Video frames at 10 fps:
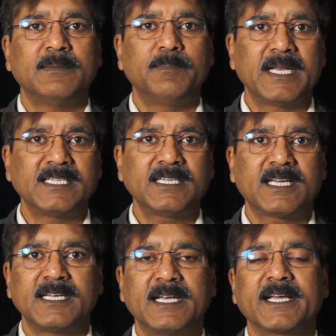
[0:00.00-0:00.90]
कंपैरिजन
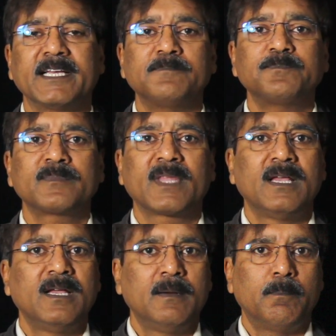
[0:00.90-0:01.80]
करने
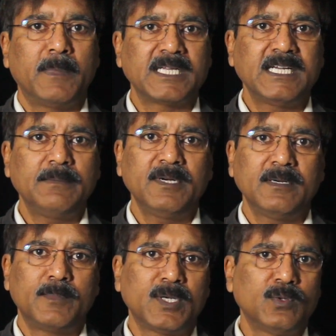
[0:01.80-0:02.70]
लगे मजहब
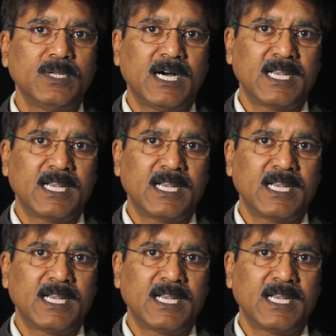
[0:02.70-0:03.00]
बिल्कुल